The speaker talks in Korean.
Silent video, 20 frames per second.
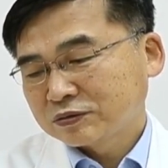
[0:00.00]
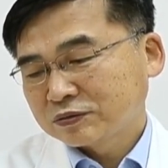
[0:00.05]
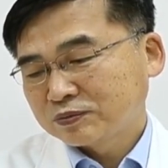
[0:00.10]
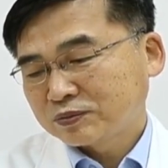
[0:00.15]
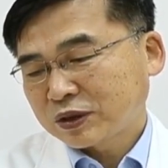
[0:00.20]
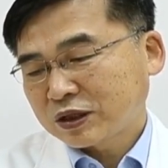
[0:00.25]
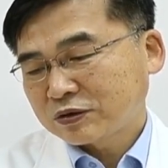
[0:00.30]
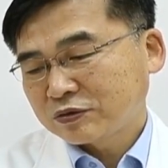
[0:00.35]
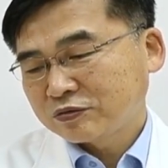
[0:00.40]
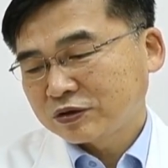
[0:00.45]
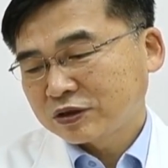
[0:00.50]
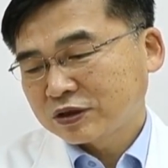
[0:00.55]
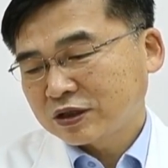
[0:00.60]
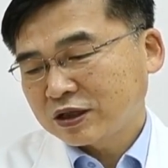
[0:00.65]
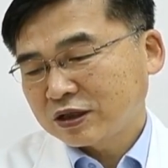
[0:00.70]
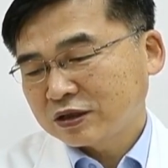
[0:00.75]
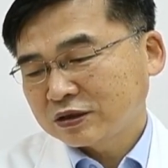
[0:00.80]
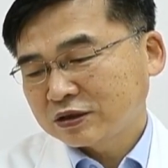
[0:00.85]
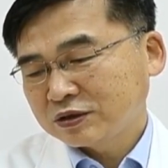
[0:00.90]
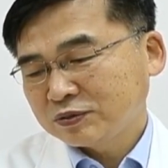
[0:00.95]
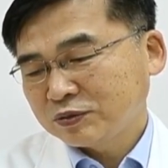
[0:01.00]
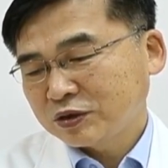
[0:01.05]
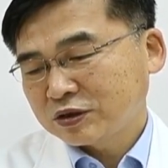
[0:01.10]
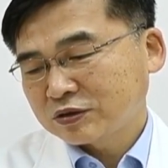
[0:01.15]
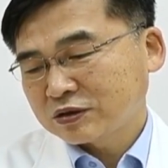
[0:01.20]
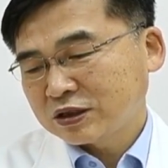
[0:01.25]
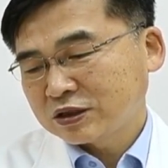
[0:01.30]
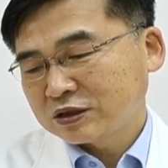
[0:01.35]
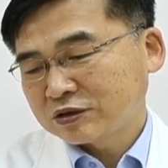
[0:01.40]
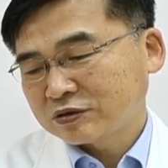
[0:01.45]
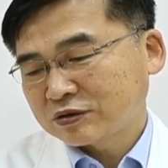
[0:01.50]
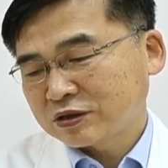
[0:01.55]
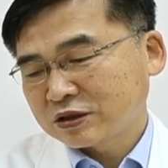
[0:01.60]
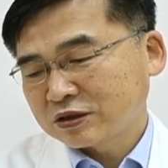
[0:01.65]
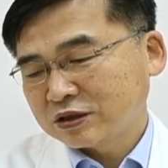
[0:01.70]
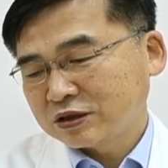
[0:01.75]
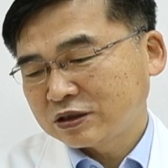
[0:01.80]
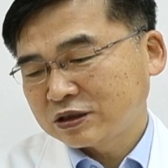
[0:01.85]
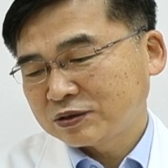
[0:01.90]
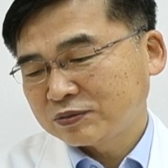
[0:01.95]
바로 위가 심혈관 질환이
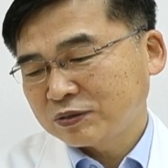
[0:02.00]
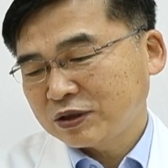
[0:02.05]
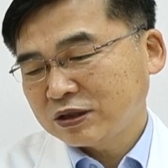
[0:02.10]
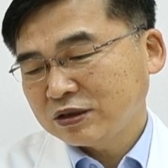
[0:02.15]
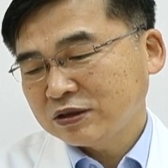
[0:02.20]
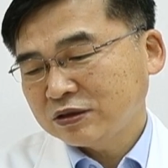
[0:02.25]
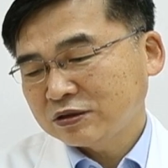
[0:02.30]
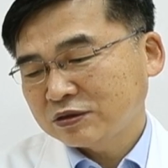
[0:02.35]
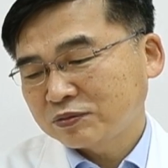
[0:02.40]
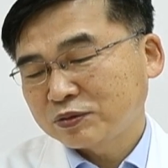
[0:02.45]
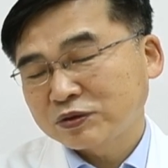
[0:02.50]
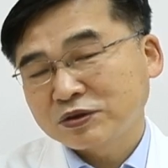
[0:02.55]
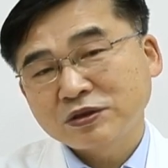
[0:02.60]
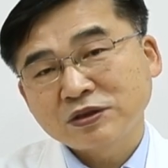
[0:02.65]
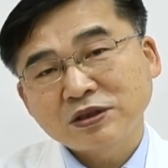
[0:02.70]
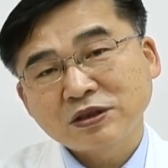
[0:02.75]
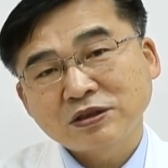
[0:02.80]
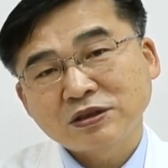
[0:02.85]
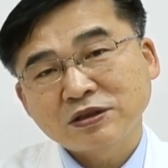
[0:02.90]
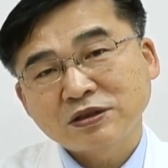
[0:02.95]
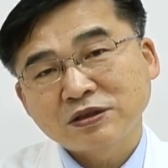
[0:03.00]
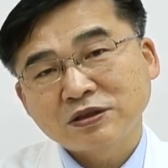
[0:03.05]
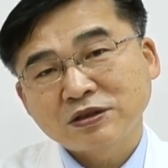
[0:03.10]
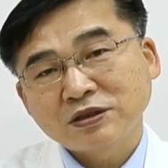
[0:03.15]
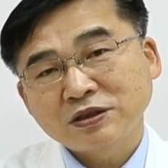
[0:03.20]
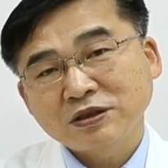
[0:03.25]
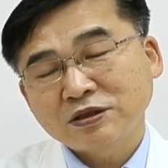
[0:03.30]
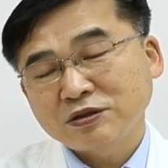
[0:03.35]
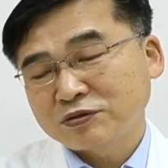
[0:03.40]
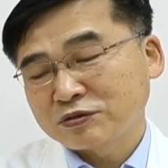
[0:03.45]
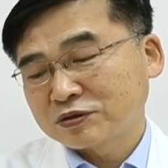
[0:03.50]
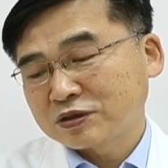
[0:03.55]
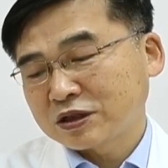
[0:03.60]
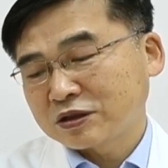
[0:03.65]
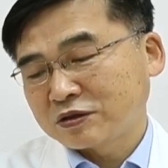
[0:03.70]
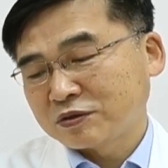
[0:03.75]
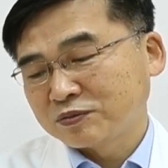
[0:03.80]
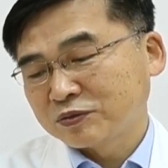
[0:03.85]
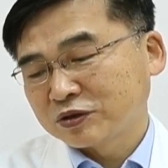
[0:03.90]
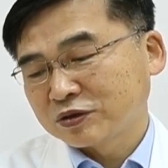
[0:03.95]
있지만 트로포닌 티는 심근 손상
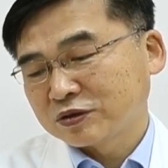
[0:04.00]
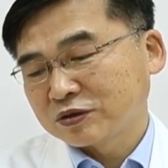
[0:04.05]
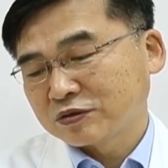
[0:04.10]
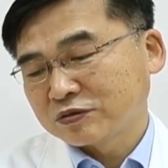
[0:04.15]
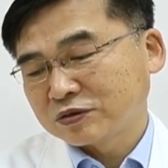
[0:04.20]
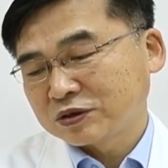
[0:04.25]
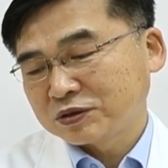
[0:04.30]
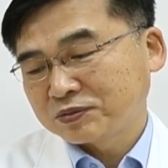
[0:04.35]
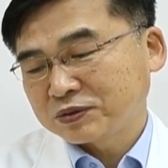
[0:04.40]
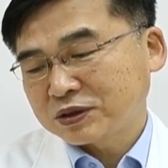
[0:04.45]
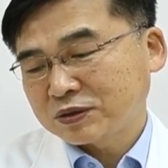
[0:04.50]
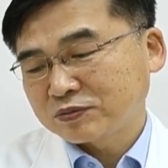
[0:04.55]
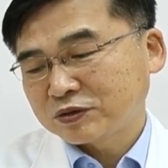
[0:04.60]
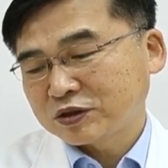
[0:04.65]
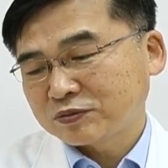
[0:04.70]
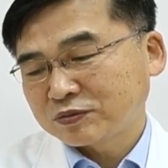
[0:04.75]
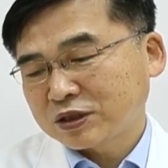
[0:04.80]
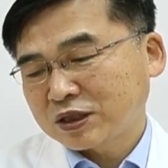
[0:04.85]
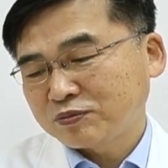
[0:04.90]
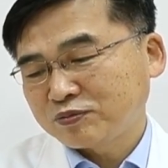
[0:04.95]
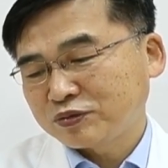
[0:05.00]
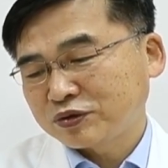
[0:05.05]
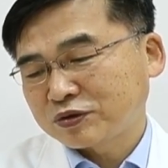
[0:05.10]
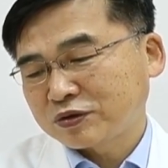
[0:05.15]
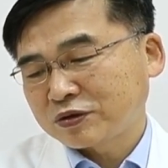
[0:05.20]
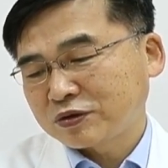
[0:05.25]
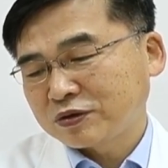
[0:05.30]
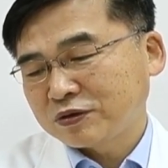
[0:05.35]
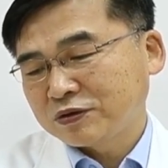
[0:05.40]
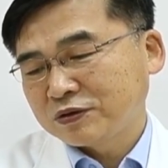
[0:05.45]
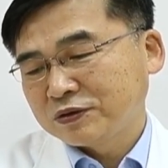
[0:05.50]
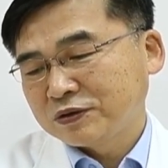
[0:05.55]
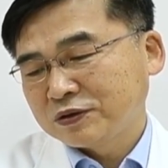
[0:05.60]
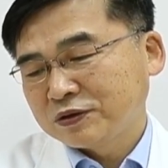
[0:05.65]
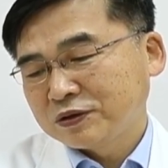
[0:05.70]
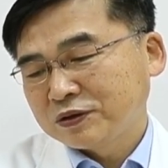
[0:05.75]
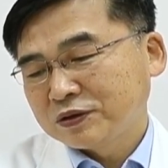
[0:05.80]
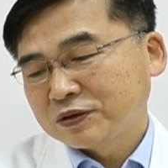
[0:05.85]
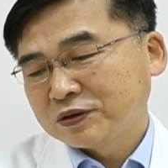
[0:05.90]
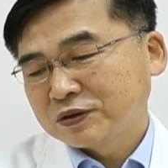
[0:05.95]
없는 경우 13.3%.
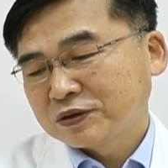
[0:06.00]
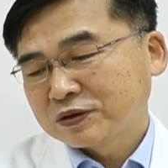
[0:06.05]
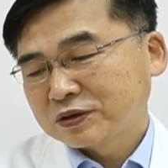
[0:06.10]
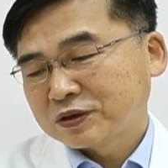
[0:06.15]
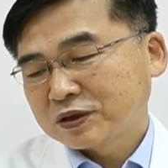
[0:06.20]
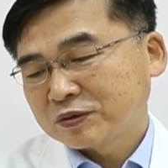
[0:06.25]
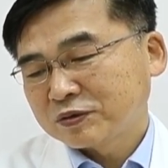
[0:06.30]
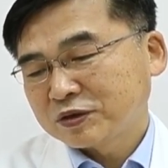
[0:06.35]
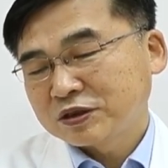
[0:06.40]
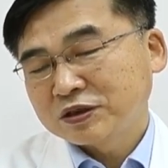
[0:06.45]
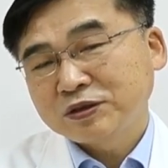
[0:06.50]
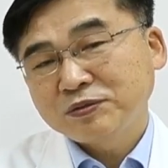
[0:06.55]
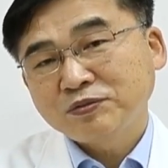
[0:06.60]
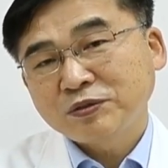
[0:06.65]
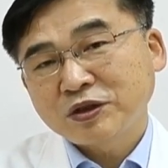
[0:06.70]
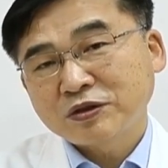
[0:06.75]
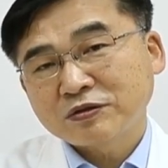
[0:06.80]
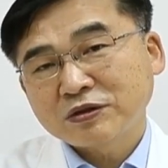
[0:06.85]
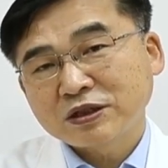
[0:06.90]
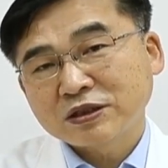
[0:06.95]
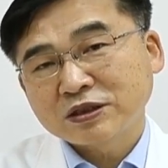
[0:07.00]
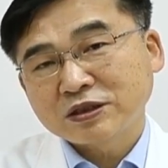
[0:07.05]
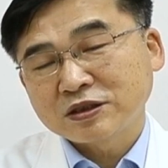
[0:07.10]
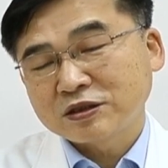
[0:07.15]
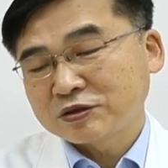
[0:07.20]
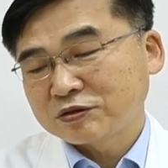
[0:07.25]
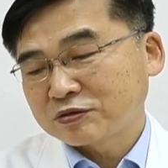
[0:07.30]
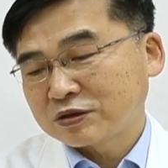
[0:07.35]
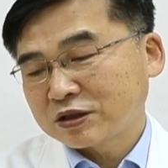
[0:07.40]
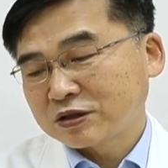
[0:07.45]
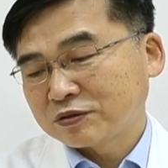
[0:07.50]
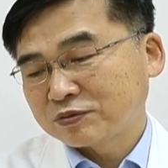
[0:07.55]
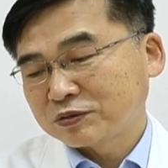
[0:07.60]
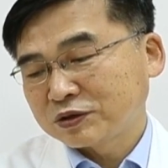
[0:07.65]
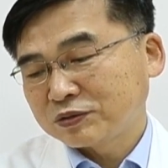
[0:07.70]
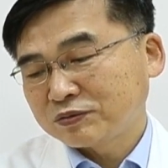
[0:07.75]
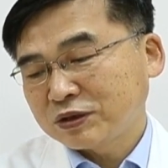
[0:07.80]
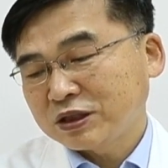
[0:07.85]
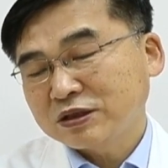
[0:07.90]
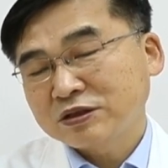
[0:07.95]
그다음에 심혈관 기저 질환
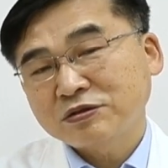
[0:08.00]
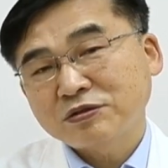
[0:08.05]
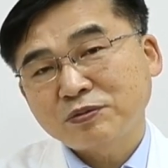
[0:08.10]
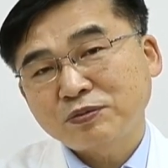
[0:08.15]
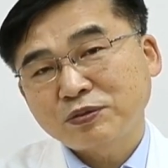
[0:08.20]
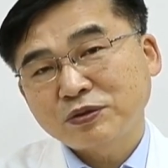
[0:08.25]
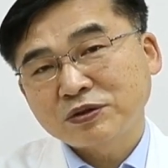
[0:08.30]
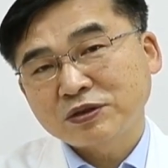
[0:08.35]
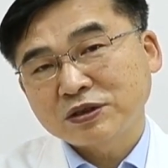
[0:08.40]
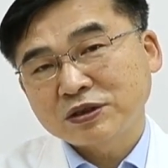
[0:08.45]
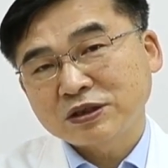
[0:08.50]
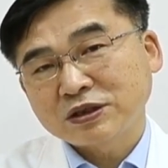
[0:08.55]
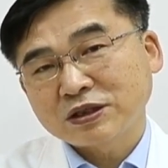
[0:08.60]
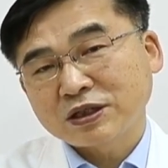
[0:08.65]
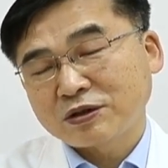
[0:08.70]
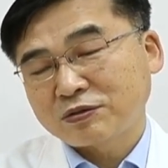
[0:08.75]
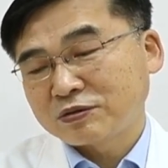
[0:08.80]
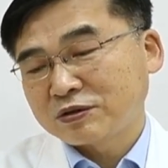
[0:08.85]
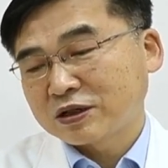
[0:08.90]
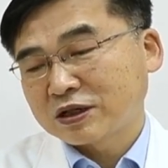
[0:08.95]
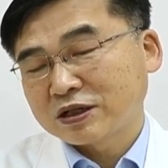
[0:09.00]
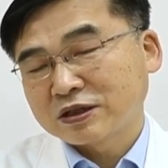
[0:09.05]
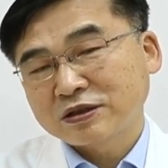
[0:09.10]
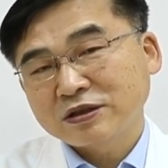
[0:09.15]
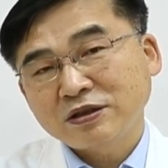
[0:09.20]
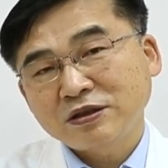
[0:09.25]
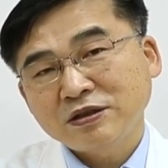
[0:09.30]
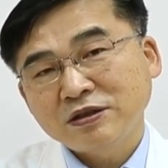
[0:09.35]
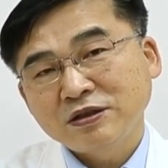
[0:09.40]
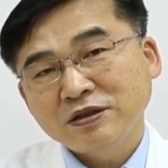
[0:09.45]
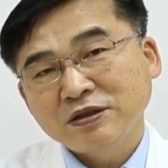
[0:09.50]
없지만 트로포닌 T가 올라가서